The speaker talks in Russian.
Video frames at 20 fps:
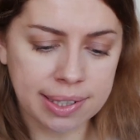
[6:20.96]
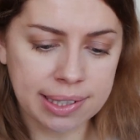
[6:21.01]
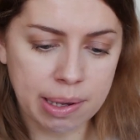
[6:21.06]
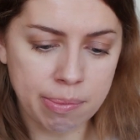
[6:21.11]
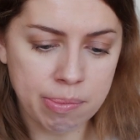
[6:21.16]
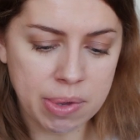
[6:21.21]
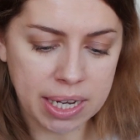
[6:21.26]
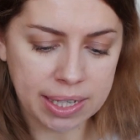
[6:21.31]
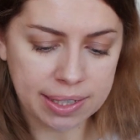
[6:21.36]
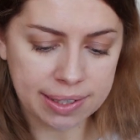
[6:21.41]

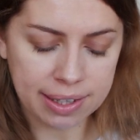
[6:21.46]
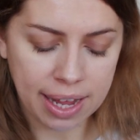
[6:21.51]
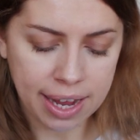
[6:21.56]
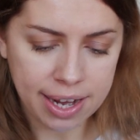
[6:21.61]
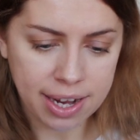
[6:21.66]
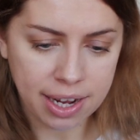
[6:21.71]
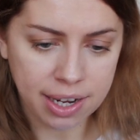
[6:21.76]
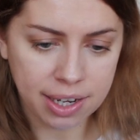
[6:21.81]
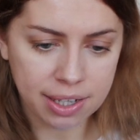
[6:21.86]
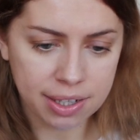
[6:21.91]
самих
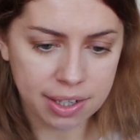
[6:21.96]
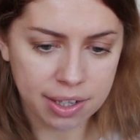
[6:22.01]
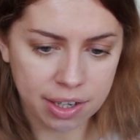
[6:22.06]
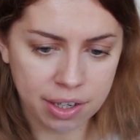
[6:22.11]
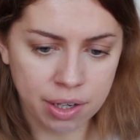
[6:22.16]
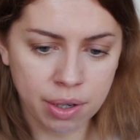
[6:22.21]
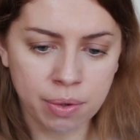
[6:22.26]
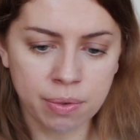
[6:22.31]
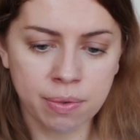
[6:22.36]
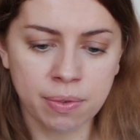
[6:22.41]
слайдах
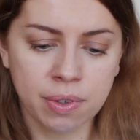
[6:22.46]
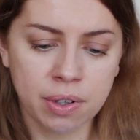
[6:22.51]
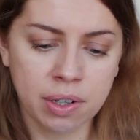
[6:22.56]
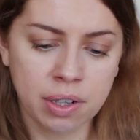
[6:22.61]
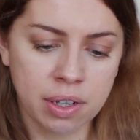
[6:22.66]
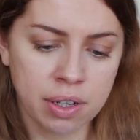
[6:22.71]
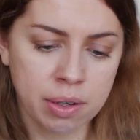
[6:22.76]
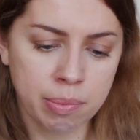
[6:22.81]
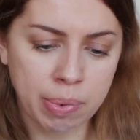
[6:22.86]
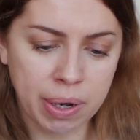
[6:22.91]
э, в